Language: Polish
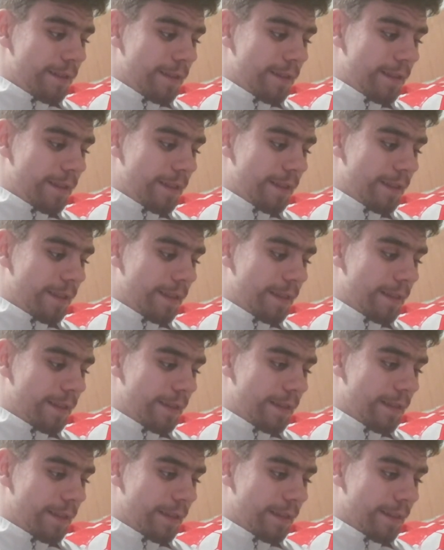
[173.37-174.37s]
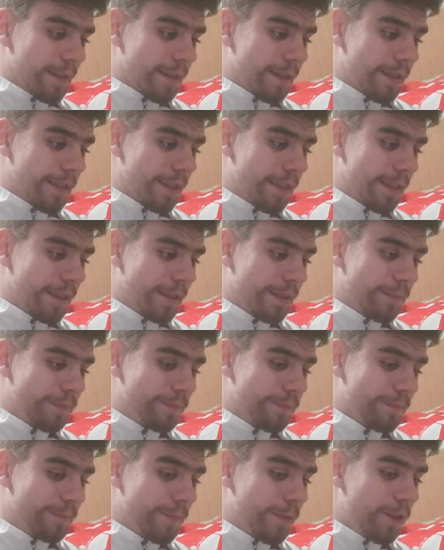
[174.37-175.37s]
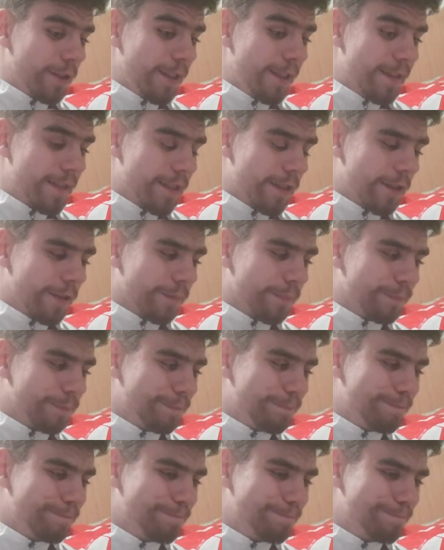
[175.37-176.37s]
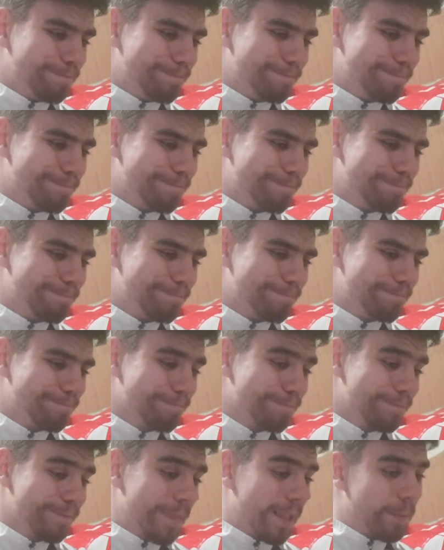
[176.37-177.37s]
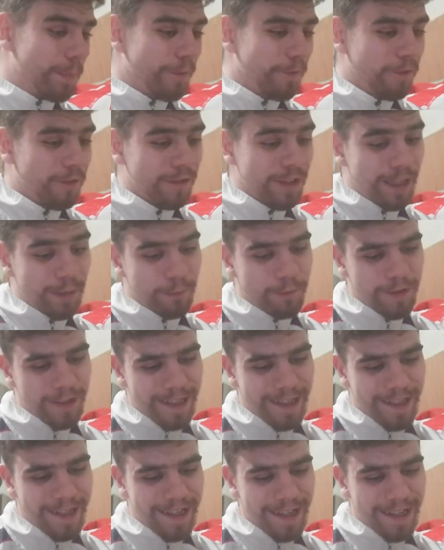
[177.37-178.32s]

Ech. No i co? Na pewno dla mojej